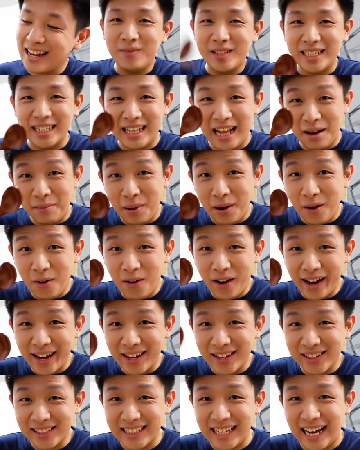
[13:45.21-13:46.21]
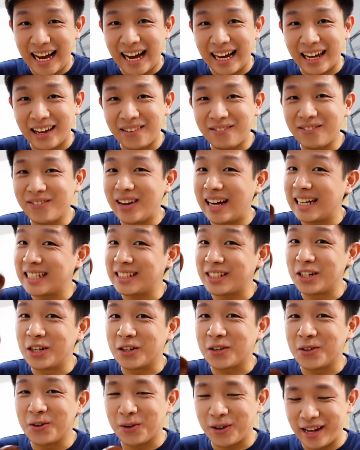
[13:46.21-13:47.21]
sinama ko kayo sa aking
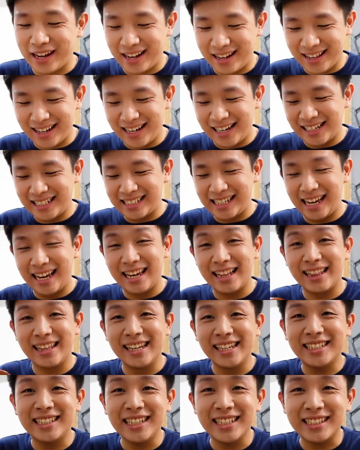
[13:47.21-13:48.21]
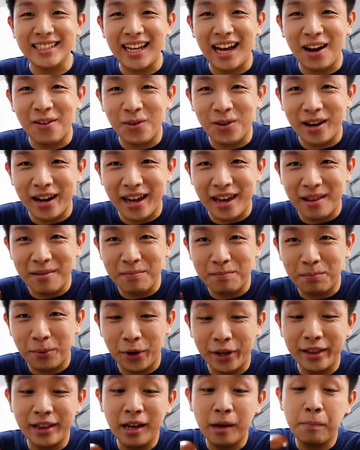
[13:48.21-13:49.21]
master cooking class and this is our end
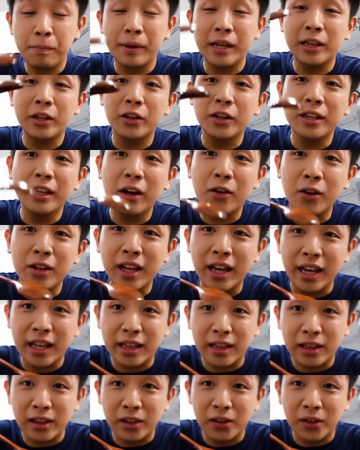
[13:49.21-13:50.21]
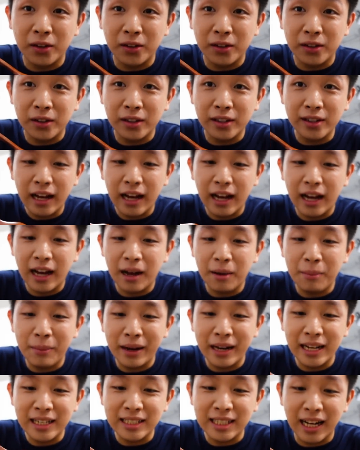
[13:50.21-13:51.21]
point. Nagprito rin ako ng itlog, uh,
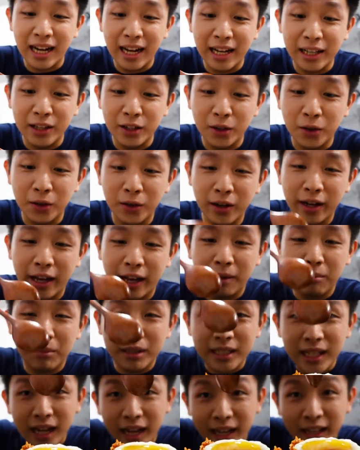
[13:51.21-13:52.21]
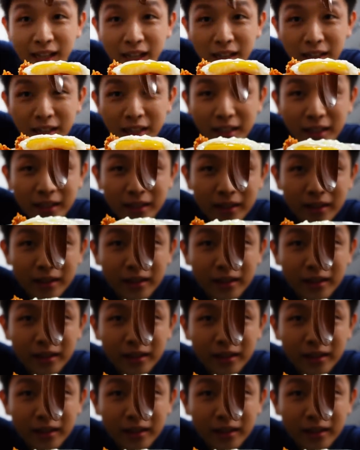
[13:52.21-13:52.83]
malasado. Ayan, basagin natin.